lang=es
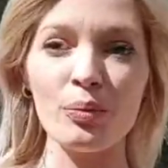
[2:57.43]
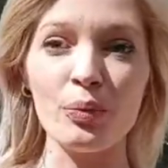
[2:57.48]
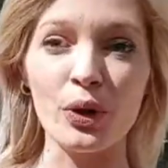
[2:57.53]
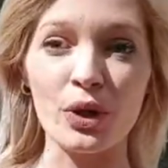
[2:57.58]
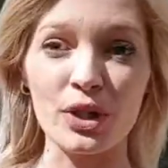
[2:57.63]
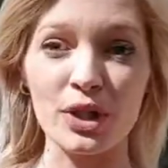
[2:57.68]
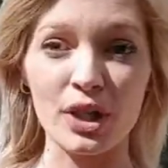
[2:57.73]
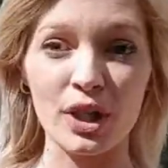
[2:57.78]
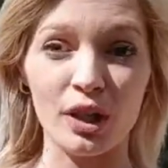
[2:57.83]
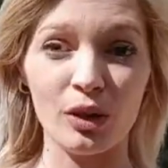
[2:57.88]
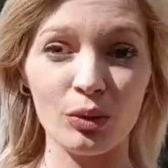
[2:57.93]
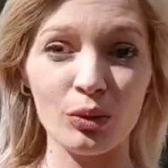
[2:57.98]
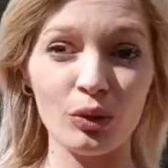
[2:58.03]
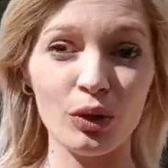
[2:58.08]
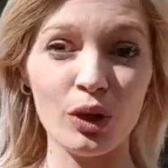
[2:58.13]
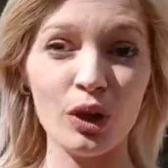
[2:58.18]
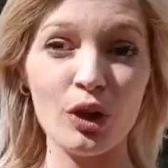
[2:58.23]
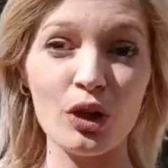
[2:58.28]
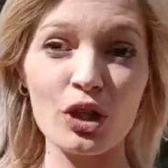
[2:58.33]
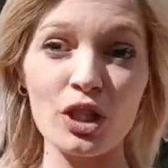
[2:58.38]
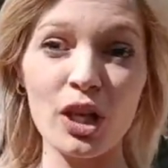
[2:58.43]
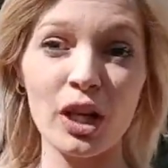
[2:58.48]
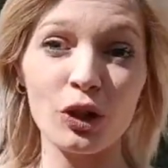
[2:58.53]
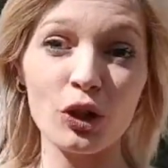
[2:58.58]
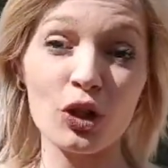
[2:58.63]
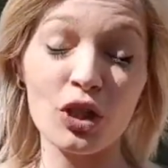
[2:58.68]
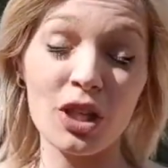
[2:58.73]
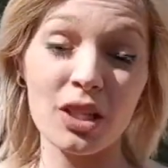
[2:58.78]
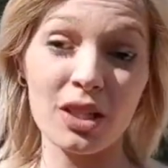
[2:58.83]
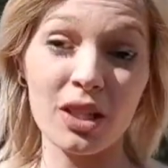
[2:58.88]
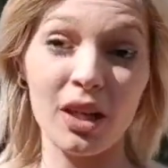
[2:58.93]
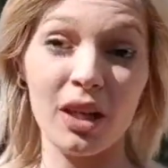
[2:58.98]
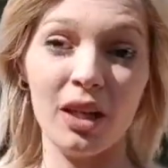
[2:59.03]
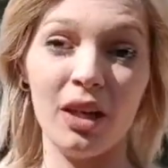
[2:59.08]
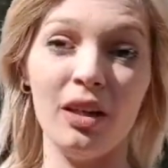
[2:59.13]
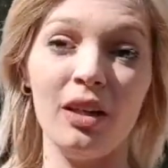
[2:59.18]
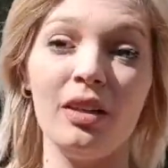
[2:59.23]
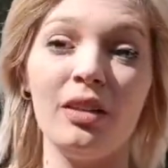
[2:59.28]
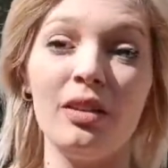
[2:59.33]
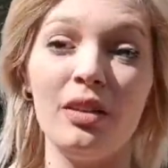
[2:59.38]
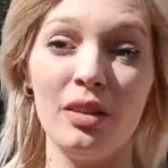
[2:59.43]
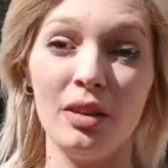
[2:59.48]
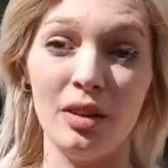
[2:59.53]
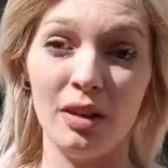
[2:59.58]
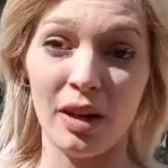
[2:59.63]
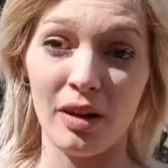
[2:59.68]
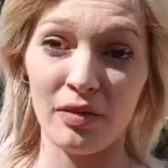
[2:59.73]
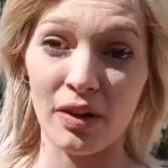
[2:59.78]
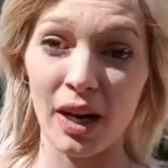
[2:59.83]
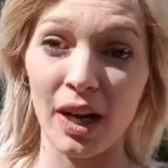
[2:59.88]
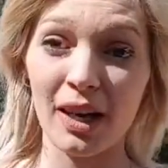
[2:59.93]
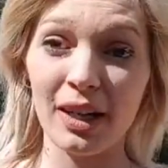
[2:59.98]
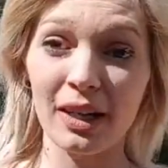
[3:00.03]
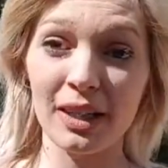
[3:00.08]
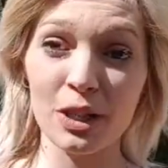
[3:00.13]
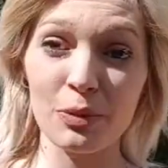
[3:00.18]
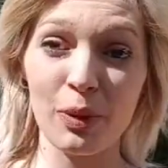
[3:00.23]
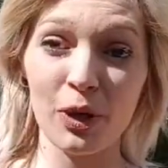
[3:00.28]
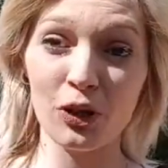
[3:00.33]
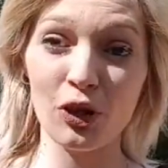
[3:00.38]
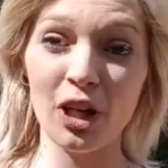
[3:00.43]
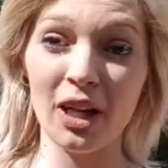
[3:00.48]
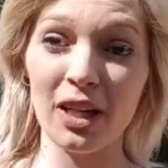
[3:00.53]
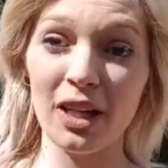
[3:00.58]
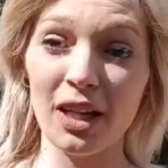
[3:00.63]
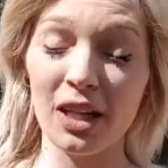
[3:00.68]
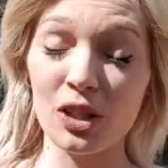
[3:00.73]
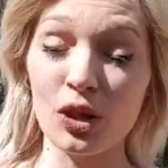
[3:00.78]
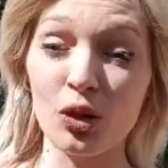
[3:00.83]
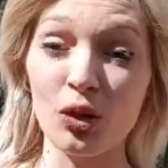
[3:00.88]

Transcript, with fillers: Pues sí, uno de los datos es que la falange española de las